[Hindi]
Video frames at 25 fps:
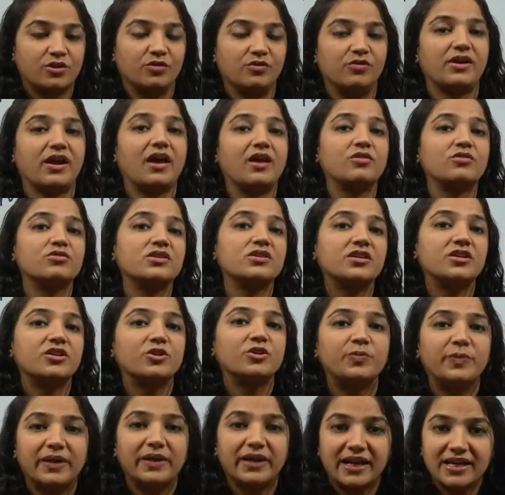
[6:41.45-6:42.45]
तो वो कैरोसिन
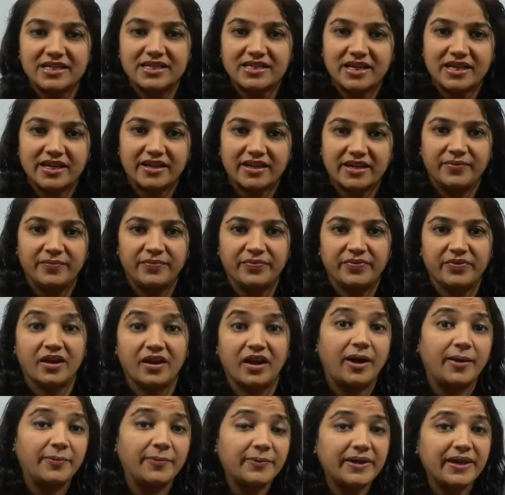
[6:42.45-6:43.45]
के ऊपर आ
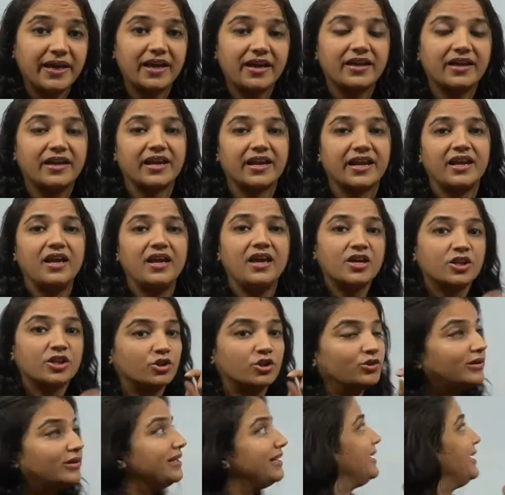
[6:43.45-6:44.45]
जाएगा अब क्या करें
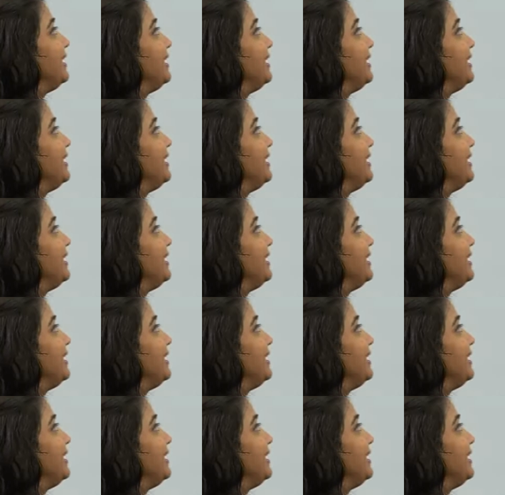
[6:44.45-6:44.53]
तो